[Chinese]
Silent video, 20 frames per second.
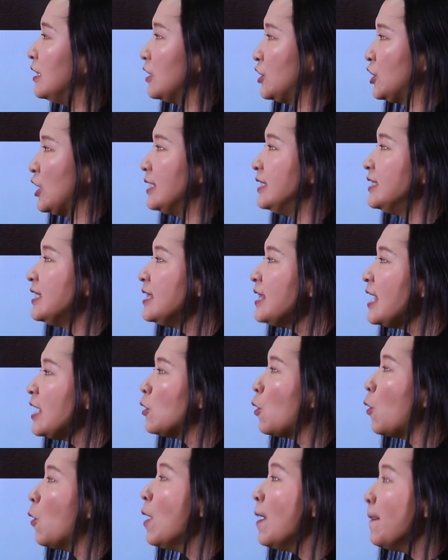的呈现内
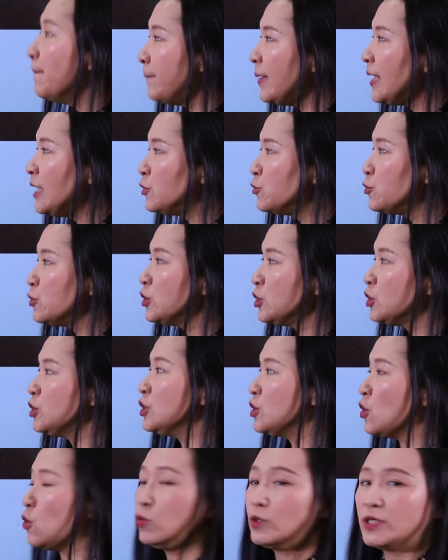容必须
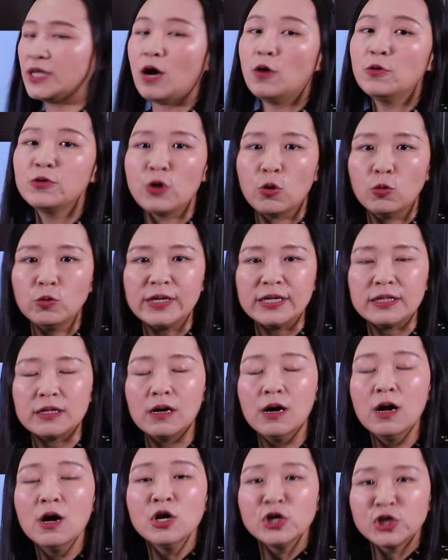是有条有理
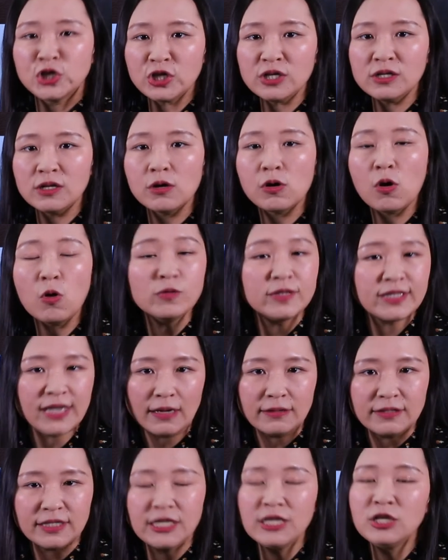的，是能够
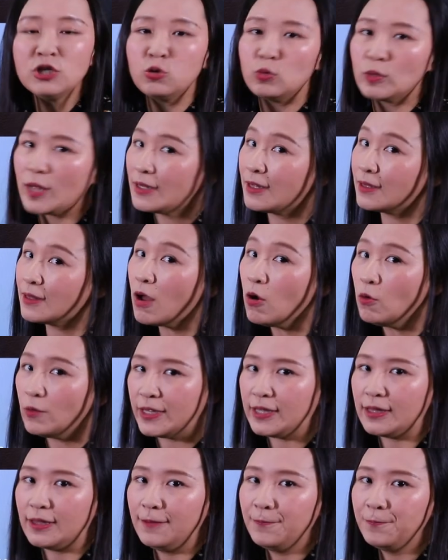讲清楚它的道
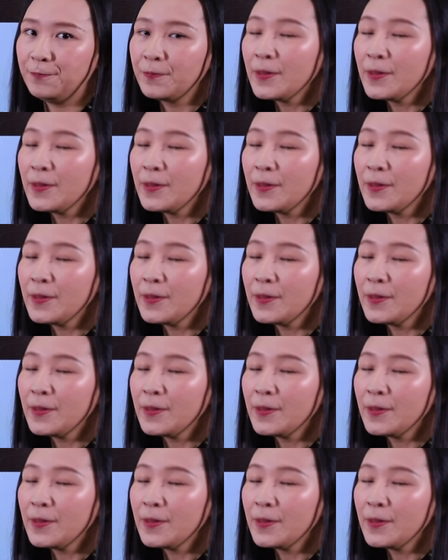理的。